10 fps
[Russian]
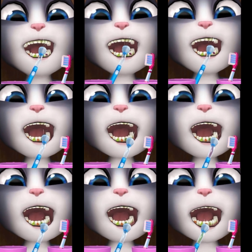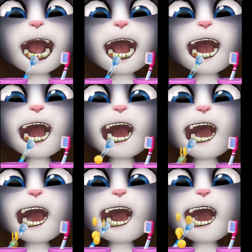они грязные.
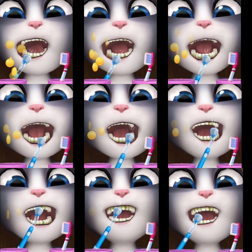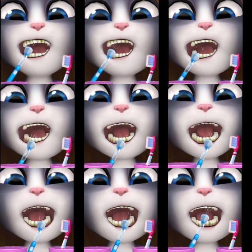Давай поскорее
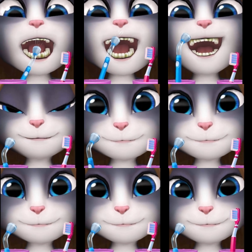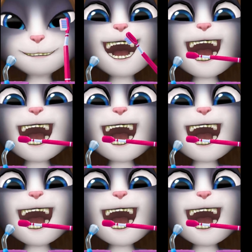хорошенечко вымоем.